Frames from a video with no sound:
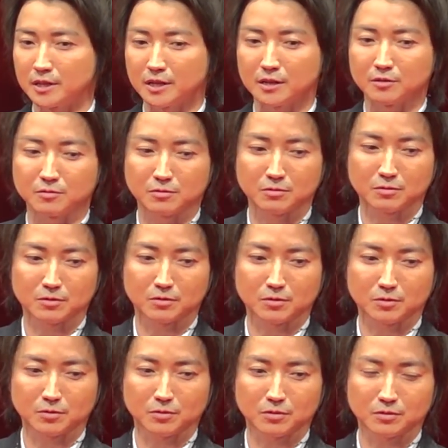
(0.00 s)
あ
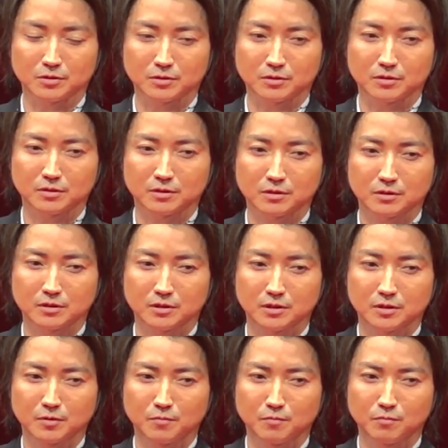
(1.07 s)

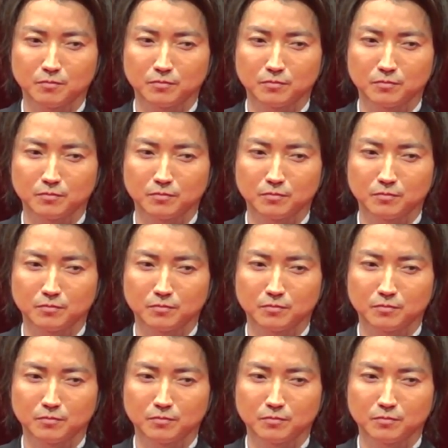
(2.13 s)
のー、